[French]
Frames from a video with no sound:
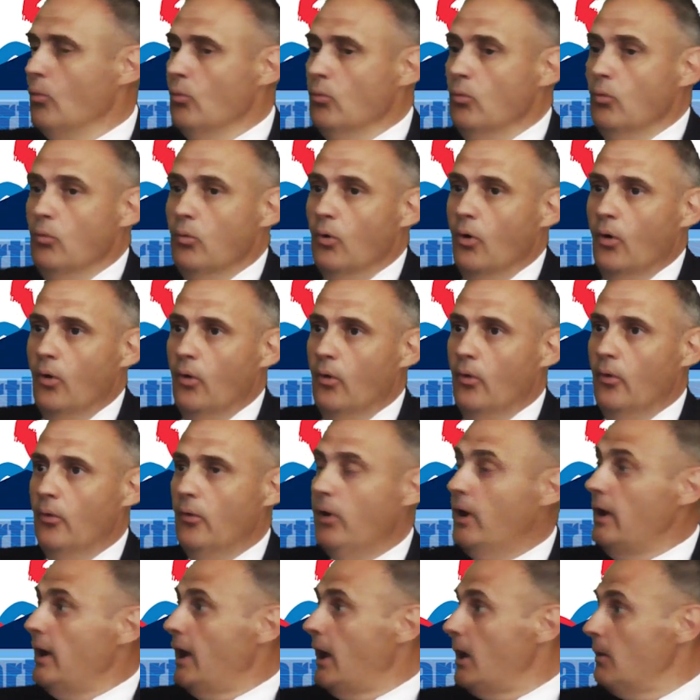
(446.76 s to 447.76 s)
ou
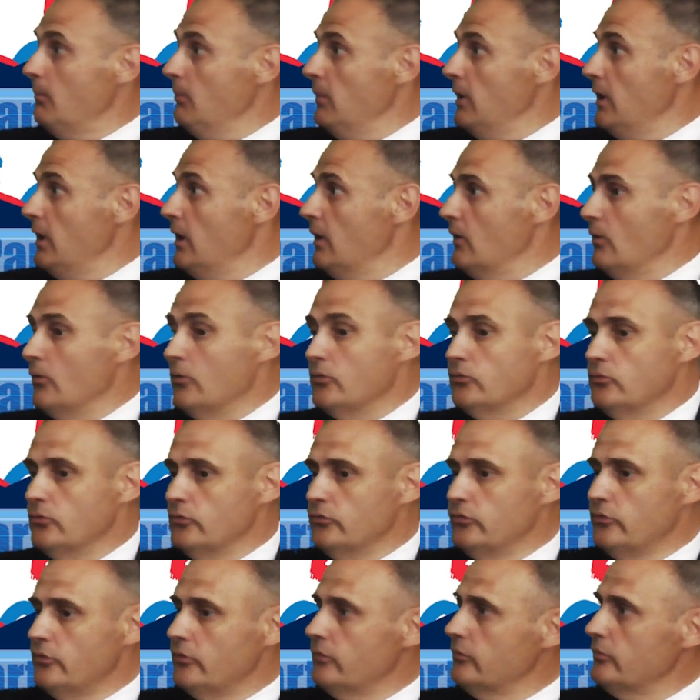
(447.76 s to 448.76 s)
euh, à l'armée,
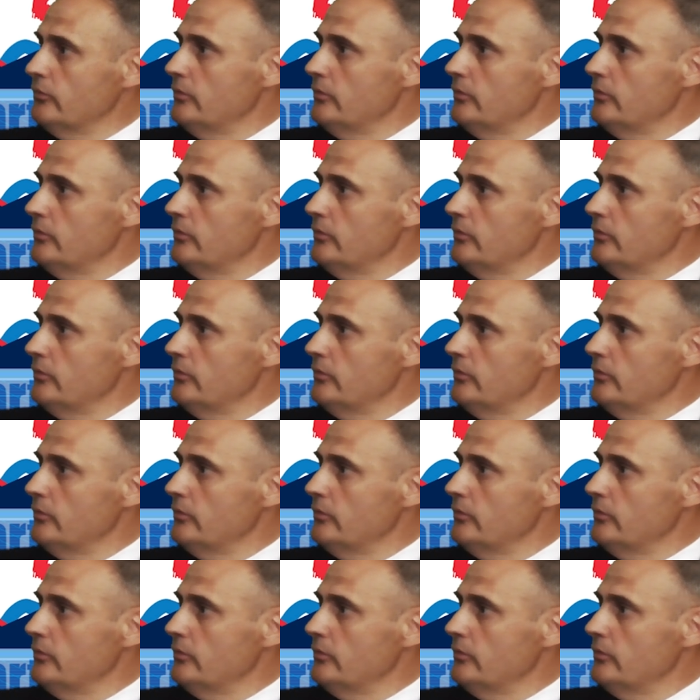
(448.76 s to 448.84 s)
200 euh,